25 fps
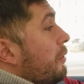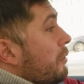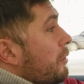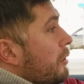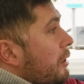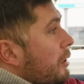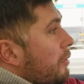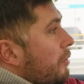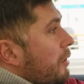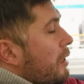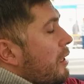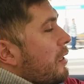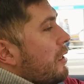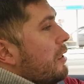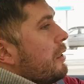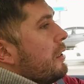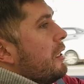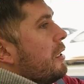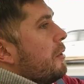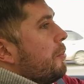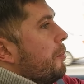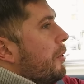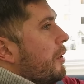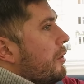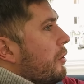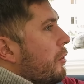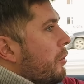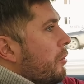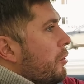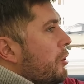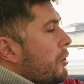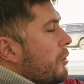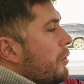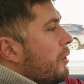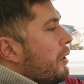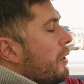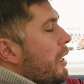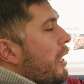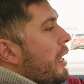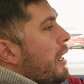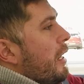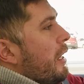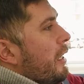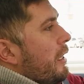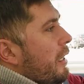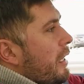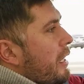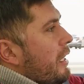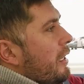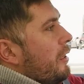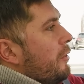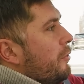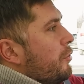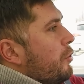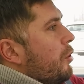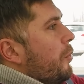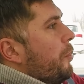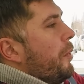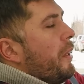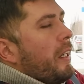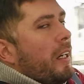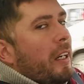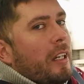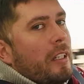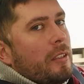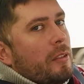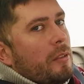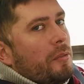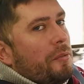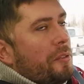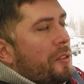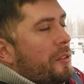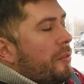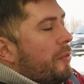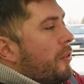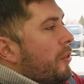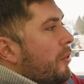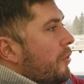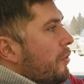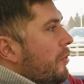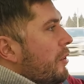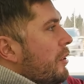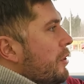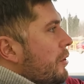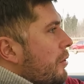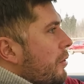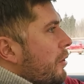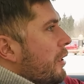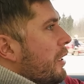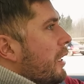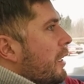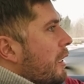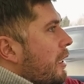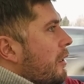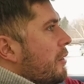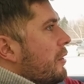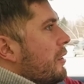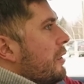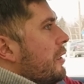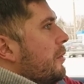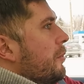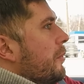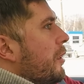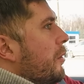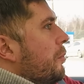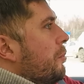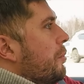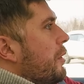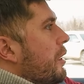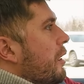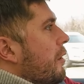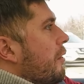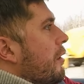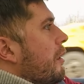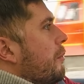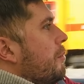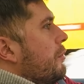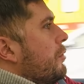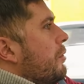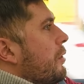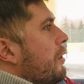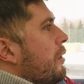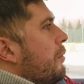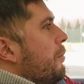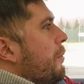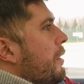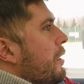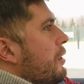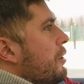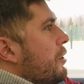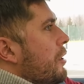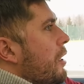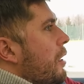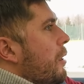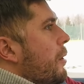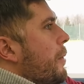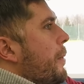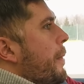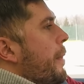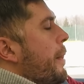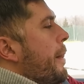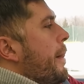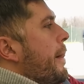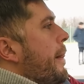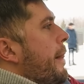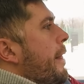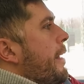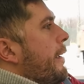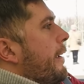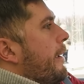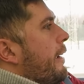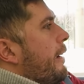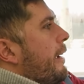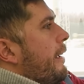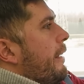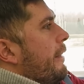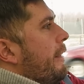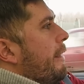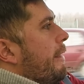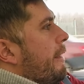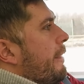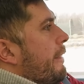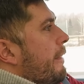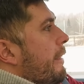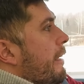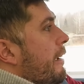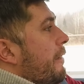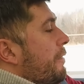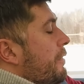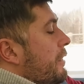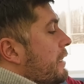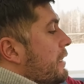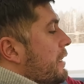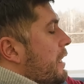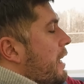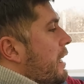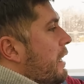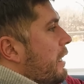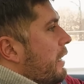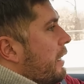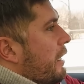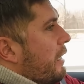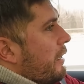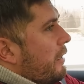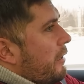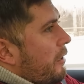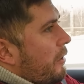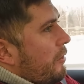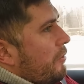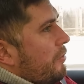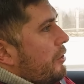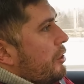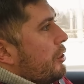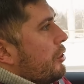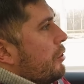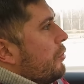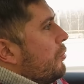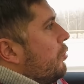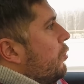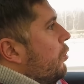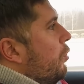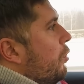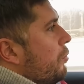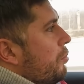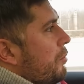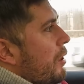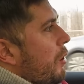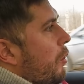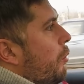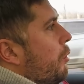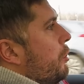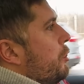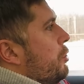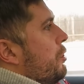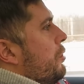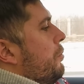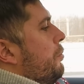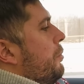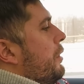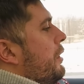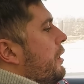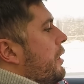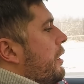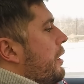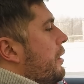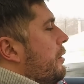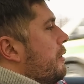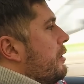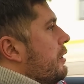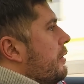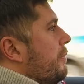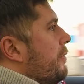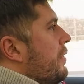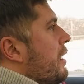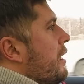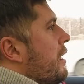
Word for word: Он действительно здесь подкручивает. Я это все показывал в своем видео, когда вот снимал первый обзор на Манжару, на официальный, когда он вышел. Ну, он мне очень понравился.